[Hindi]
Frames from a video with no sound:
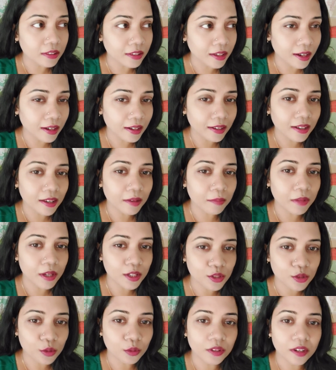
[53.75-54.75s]
देखने में
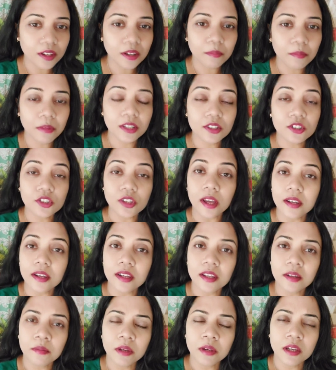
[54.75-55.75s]
सुनने में
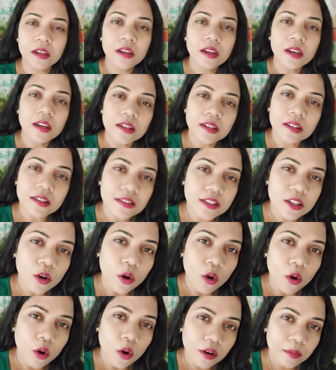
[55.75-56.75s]
जानने में किसी
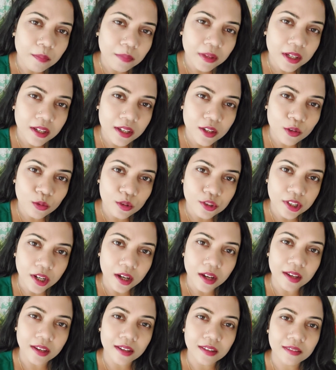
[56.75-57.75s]
और में ही
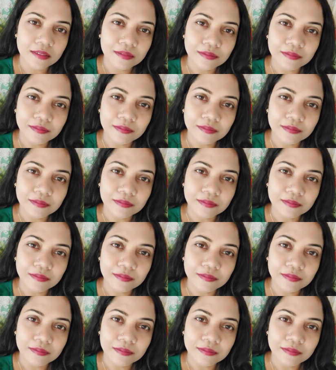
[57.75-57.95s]
उलझा है